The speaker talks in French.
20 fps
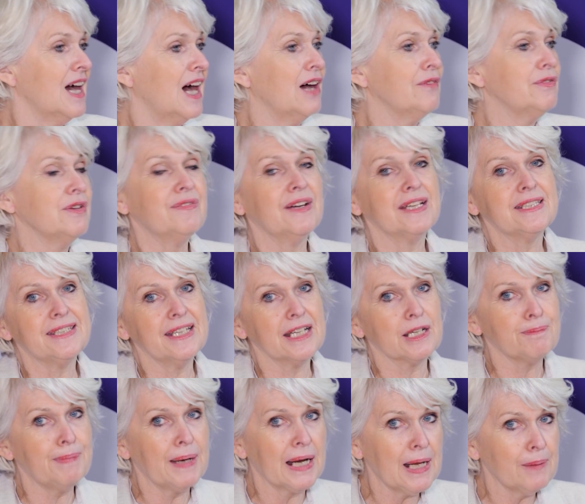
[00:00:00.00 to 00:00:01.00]
à Vivatech
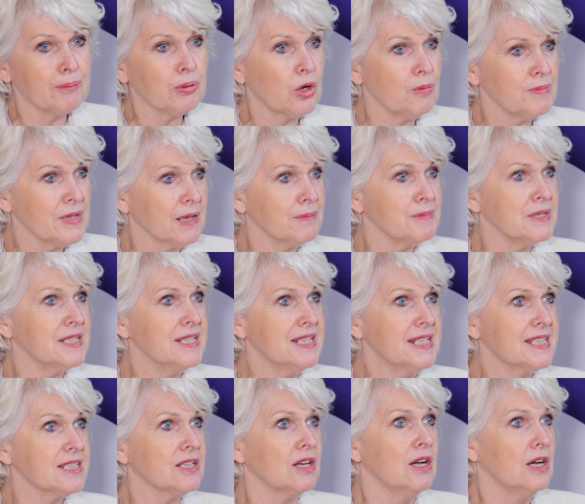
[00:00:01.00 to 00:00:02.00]
par la Première
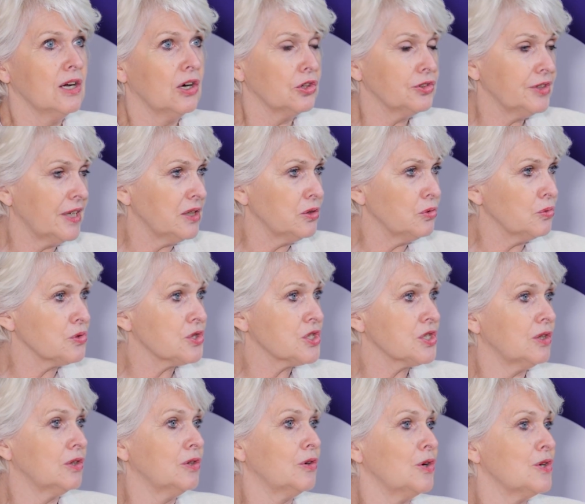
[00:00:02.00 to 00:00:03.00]
ministre en
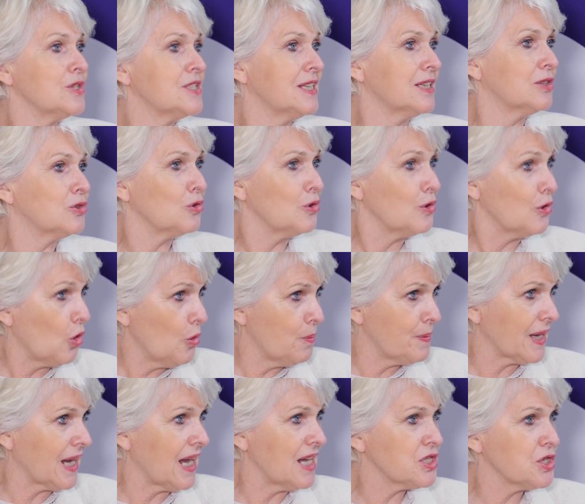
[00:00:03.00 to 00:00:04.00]
annonçant euh, cette
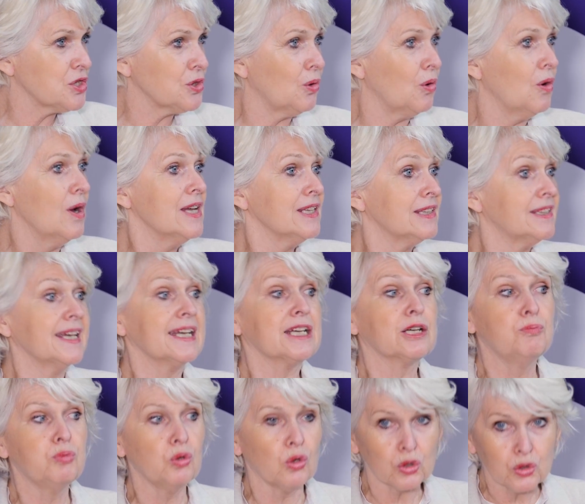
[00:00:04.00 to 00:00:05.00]
opération Tech
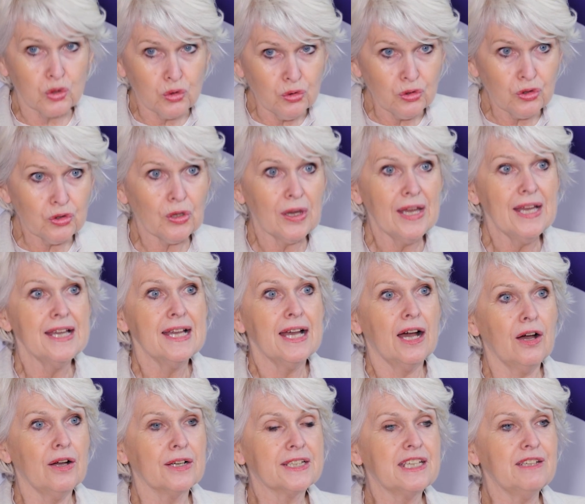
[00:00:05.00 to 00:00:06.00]
pour toutes
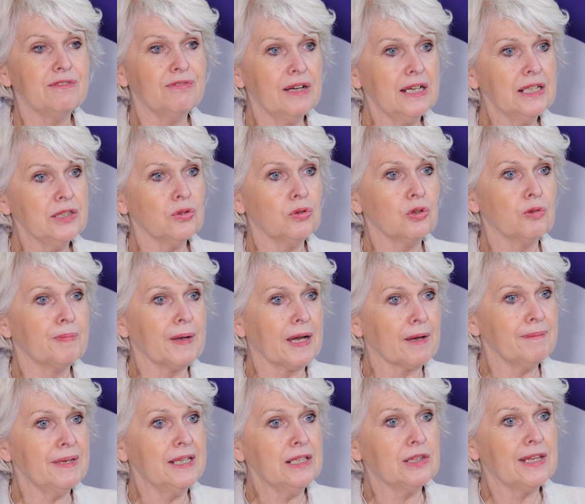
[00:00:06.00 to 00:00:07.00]
qui va donc
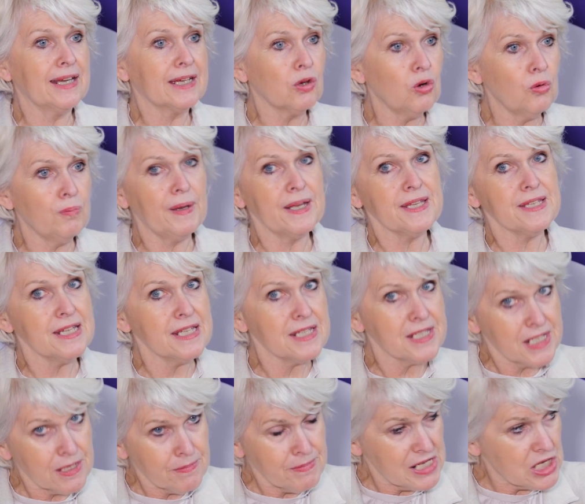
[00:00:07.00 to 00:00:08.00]
permettre d'accompagner
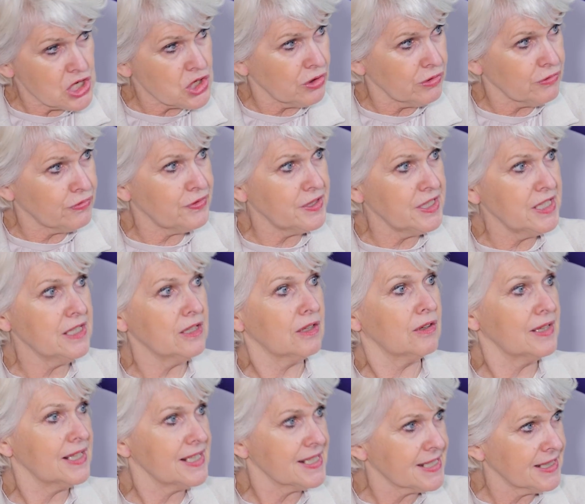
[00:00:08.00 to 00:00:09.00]
10 000 jeunes filles
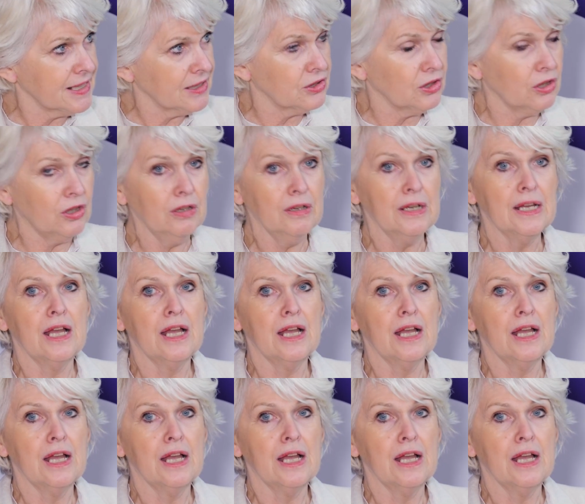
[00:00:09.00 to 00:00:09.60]
en les aidant